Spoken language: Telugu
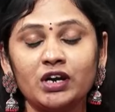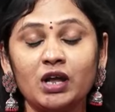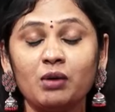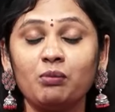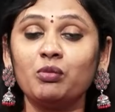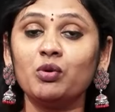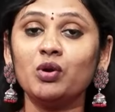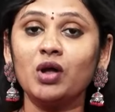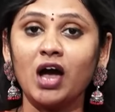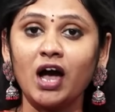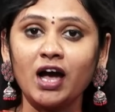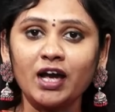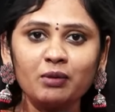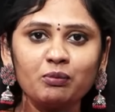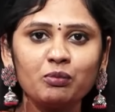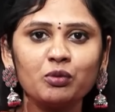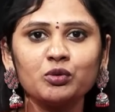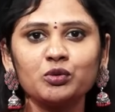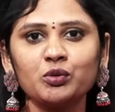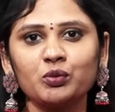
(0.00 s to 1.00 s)
డబ్బులు
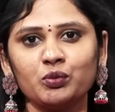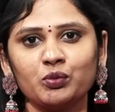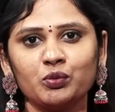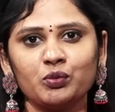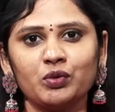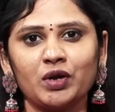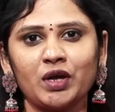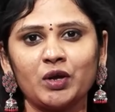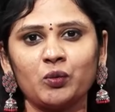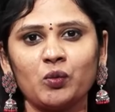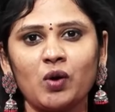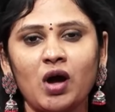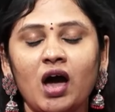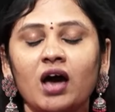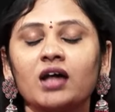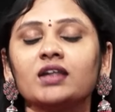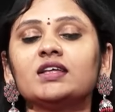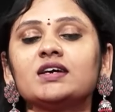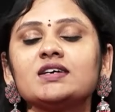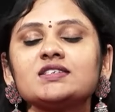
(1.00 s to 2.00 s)
ఆగిపోతూ ఉంటుంటాయో
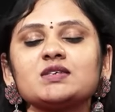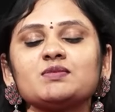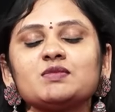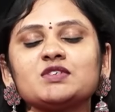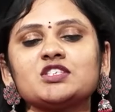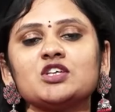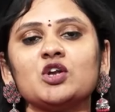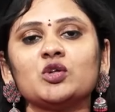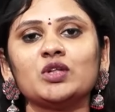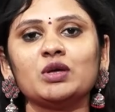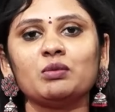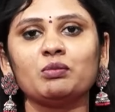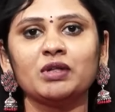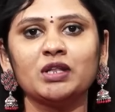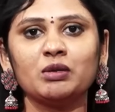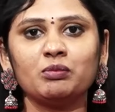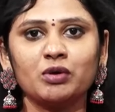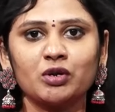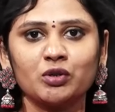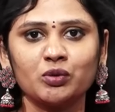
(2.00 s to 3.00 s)
ఆర్థిక సమస్యలతో
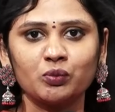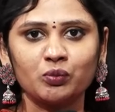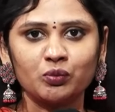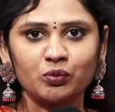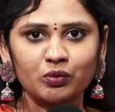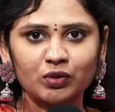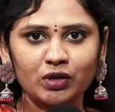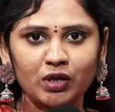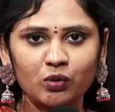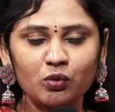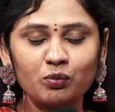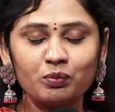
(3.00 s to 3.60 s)
ఇబ్బంది పడుతూ ఉంటుంటారో